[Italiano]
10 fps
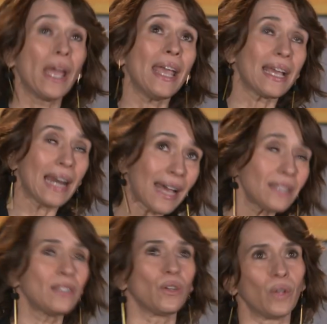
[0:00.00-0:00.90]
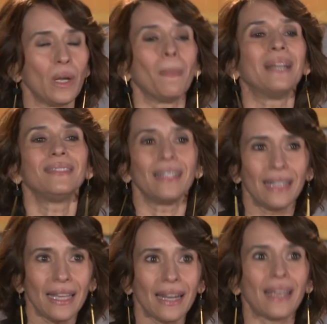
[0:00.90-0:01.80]
È classico nel
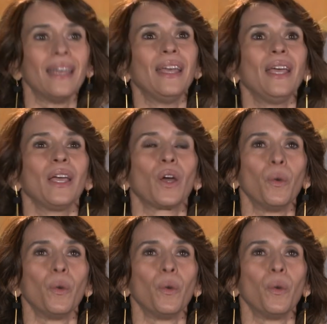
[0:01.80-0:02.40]
mantenere